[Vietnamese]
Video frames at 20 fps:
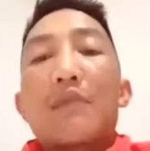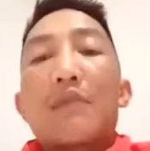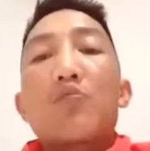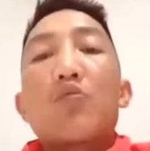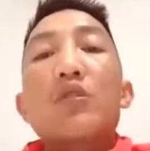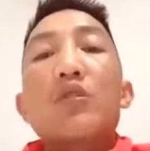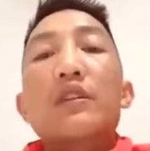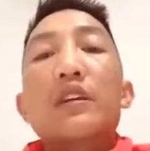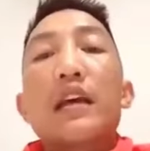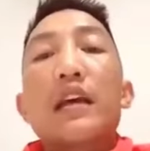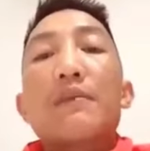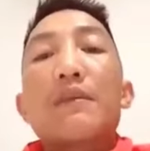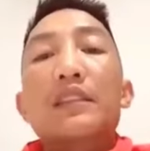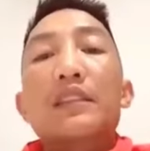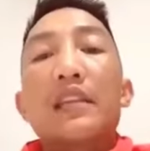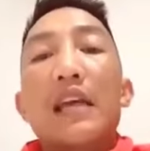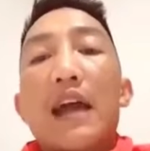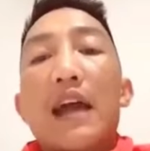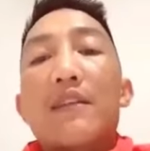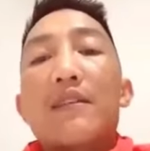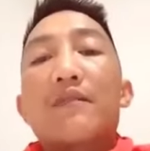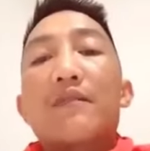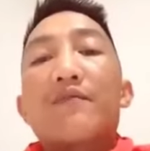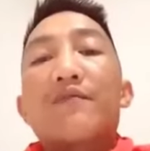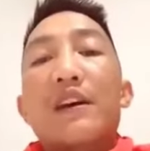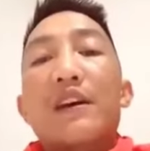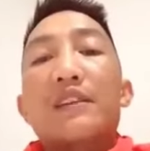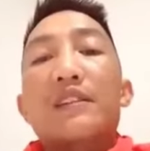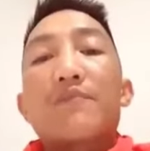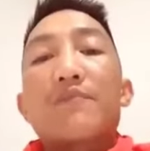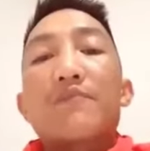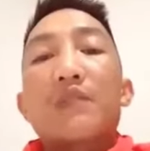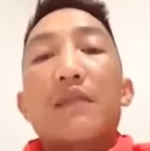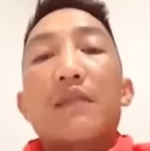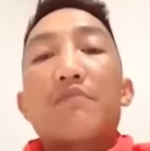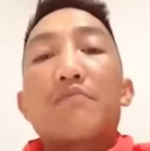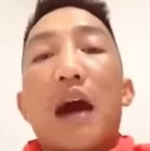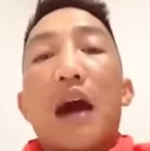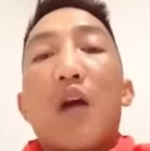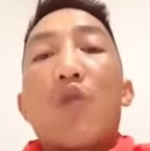ăn muốn kiếm được tiền Phải chấp
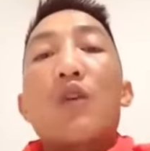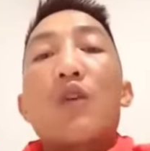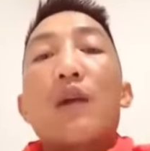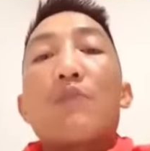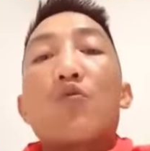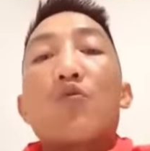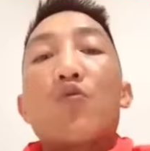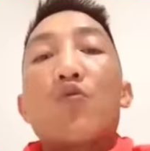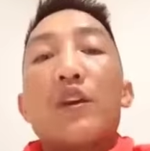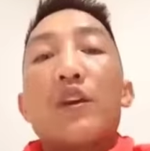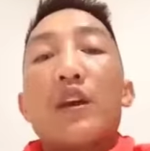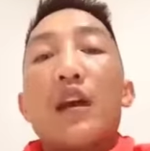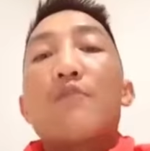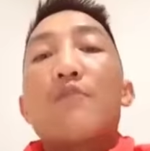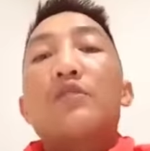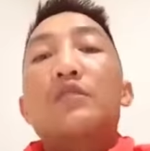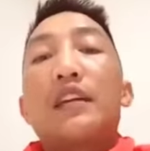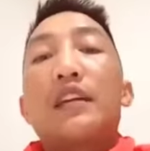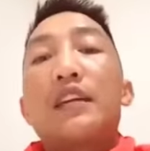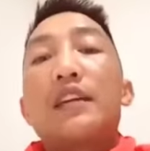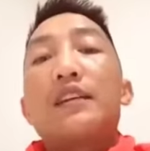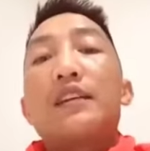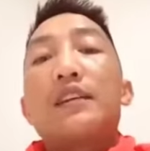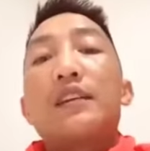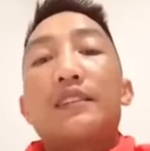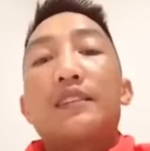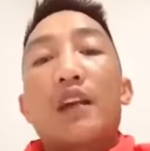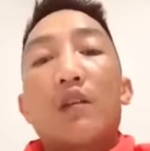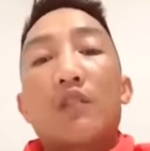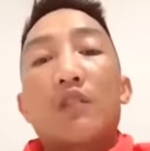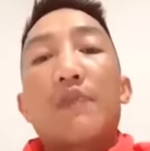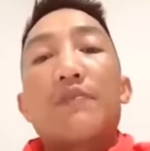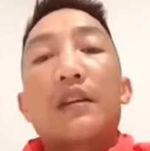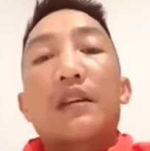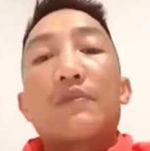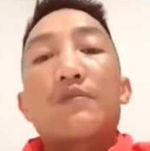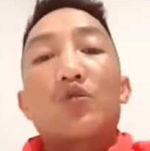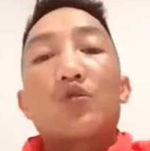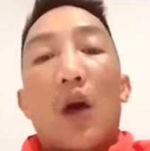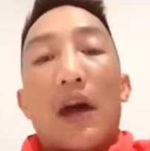nhận mạo hiểm nguy hiểm một tí Nhưng trong tầm
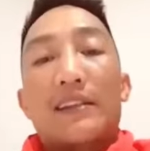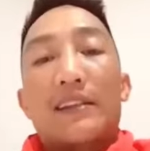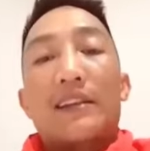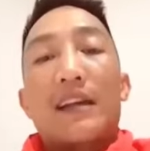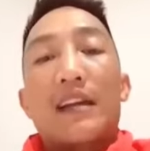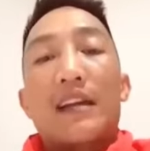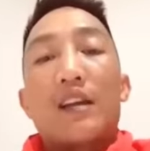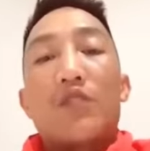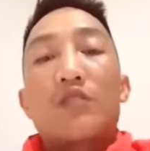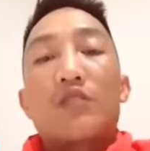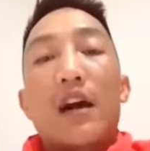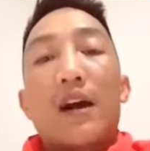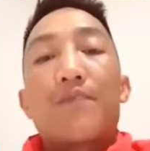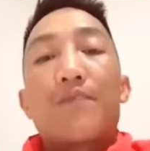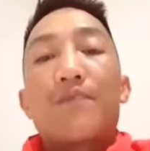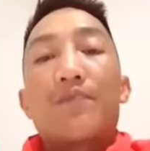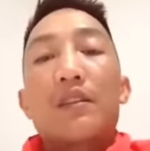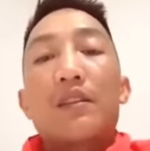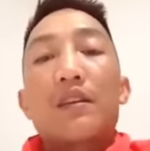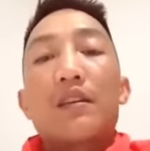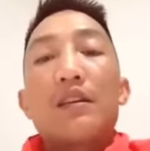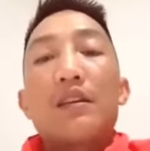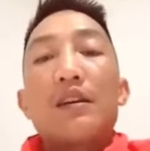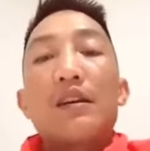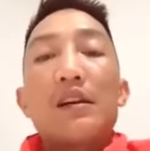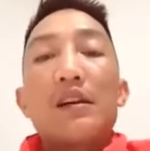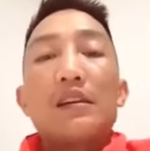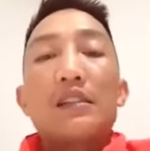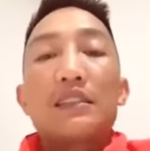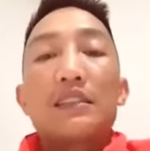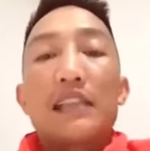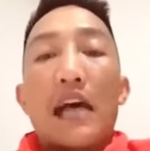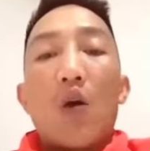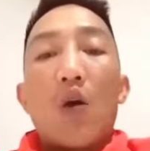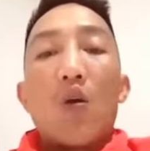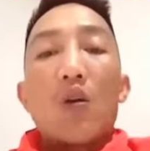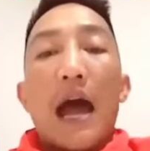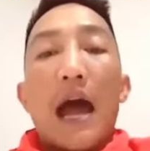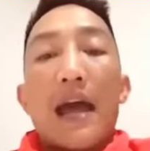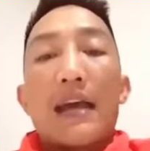kiểm soát anh hiểu chưa
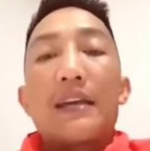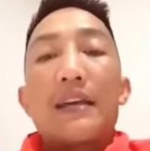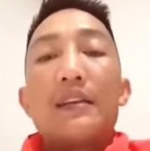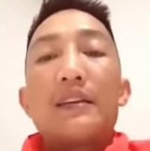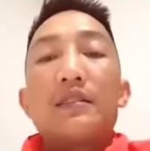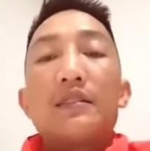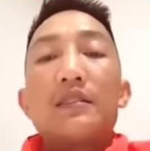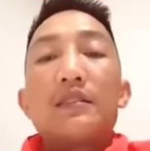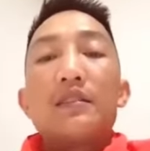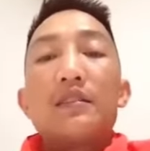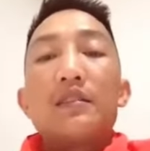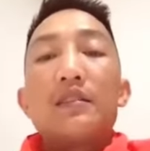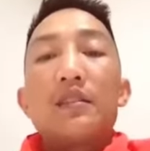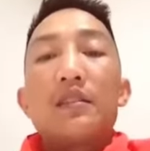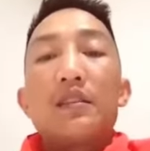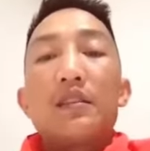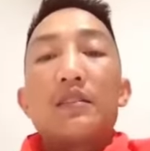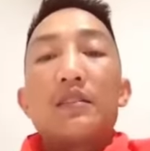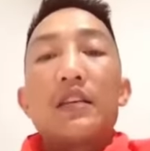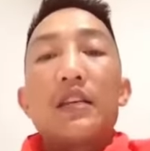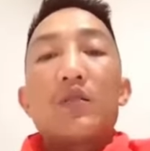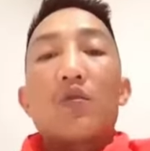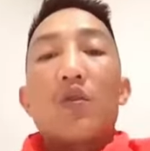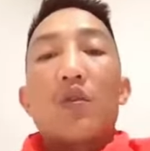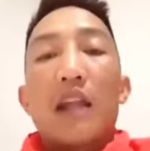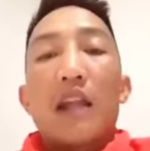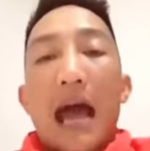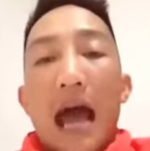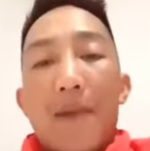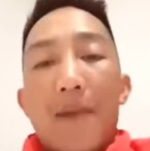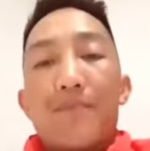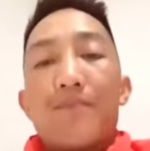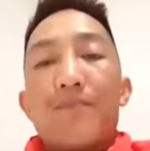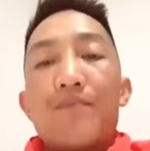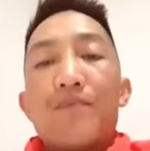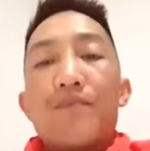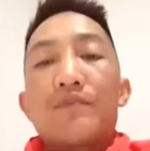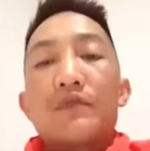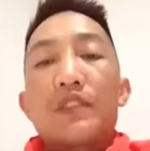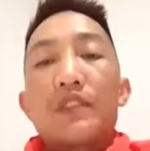Sau này chỉ có làm
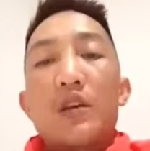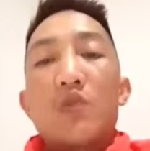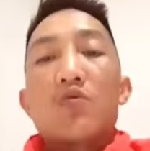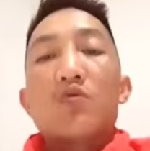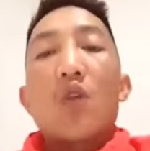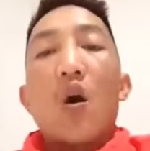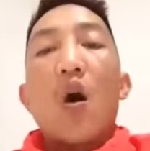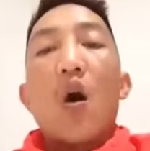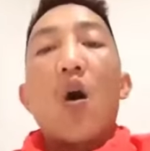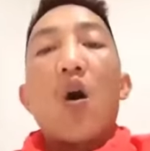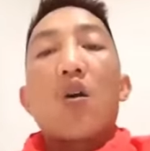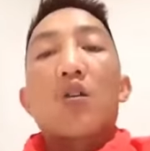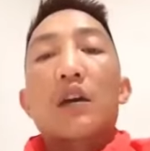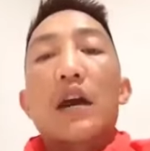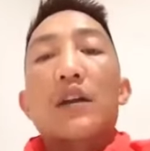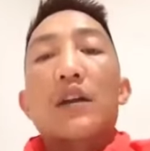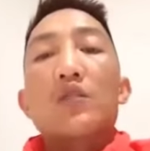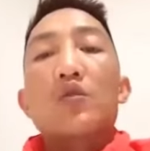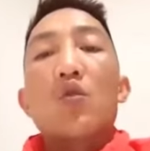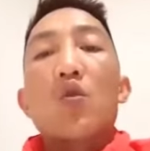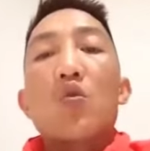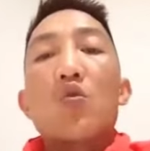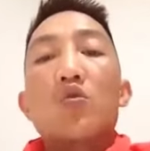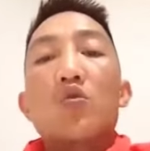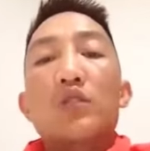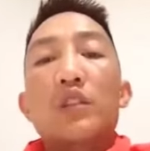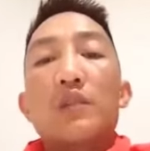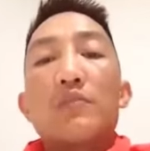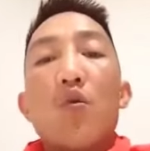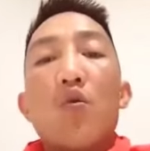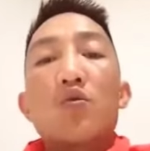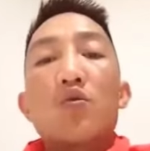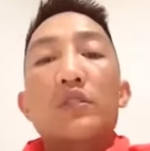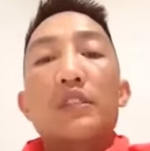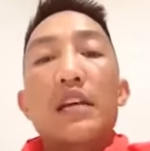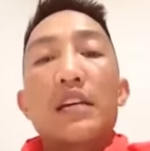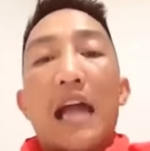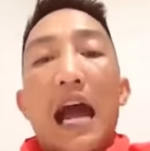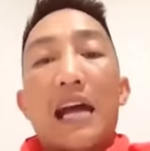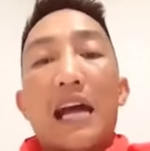chịu khó cần cù thì bù
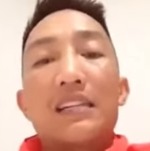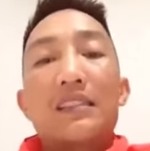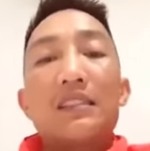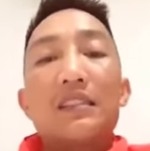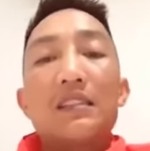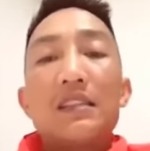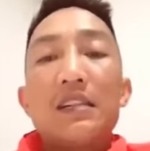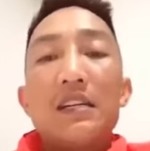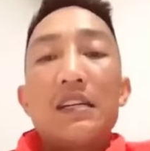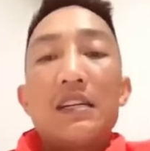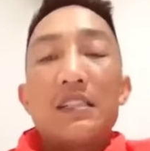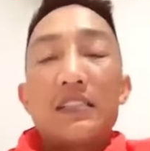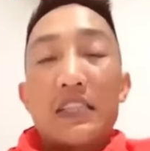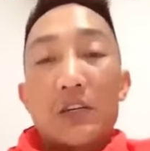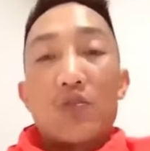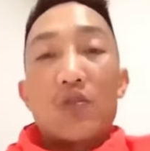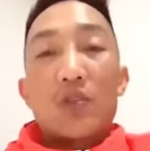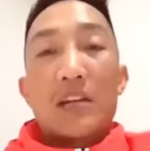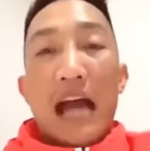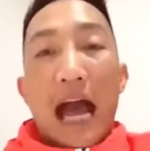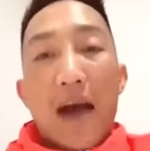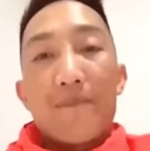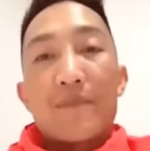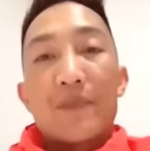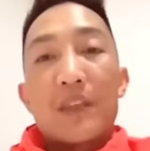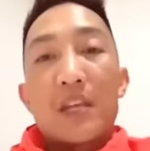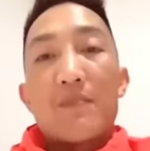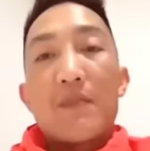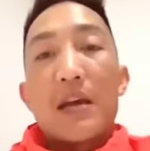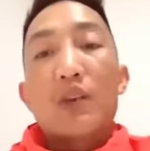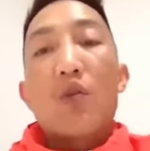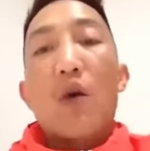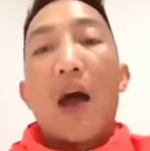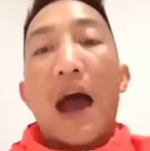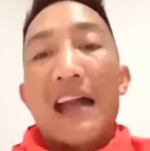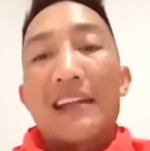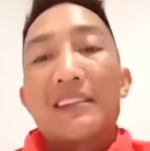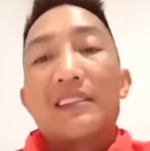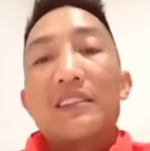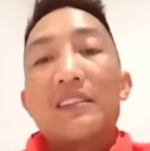siêng năng chỉ có làm thì mới có
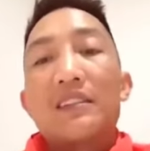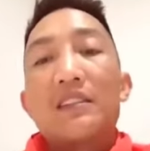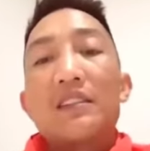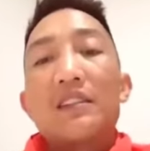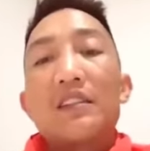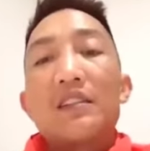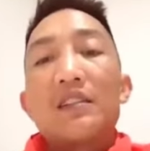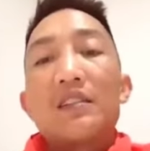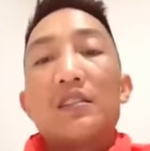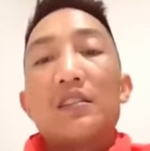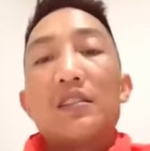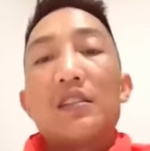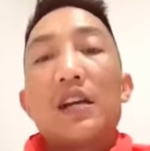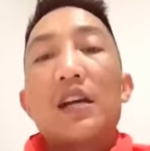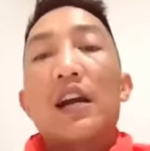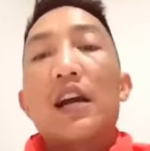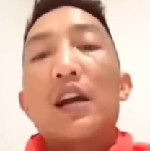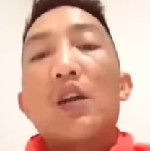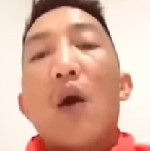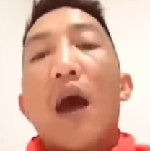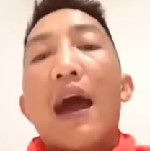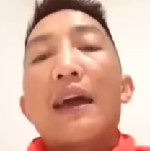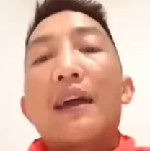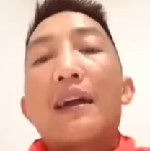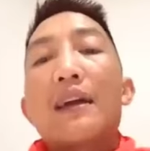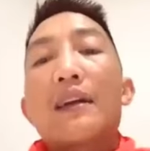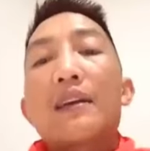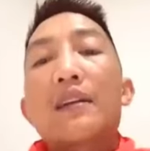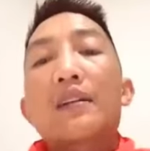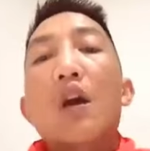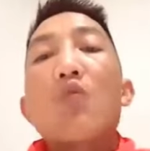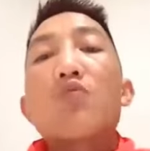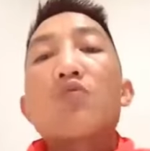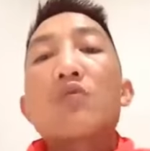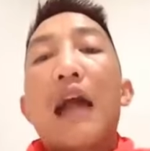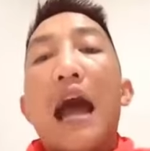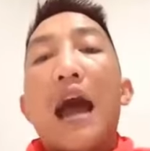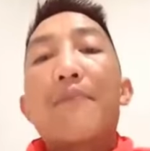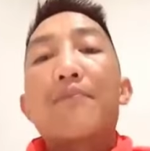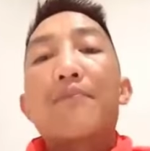ăn những cái loại
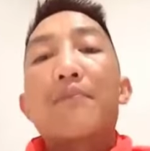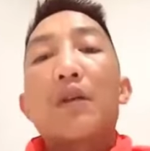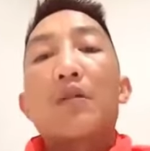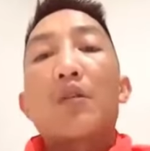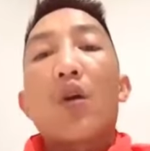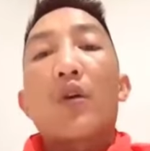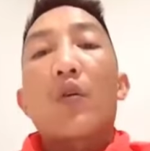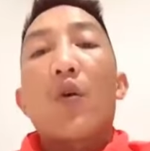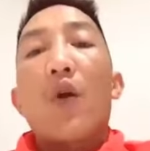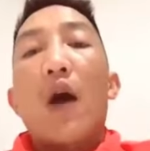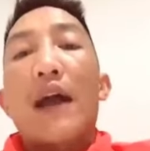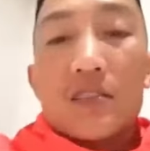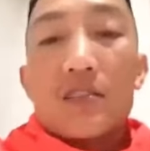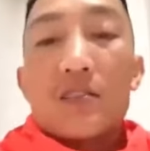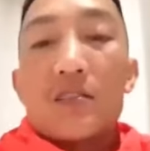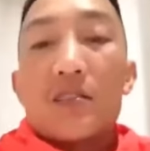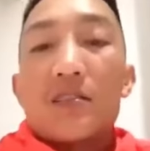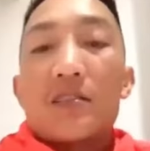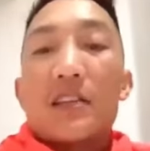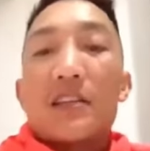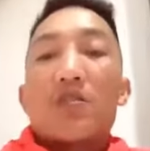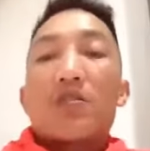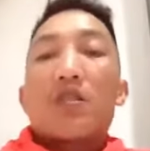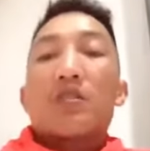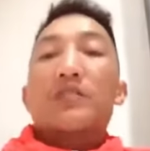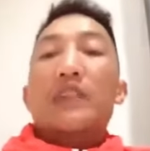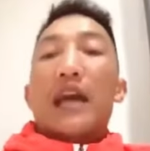không làm mà đòi có ăn thế cho nó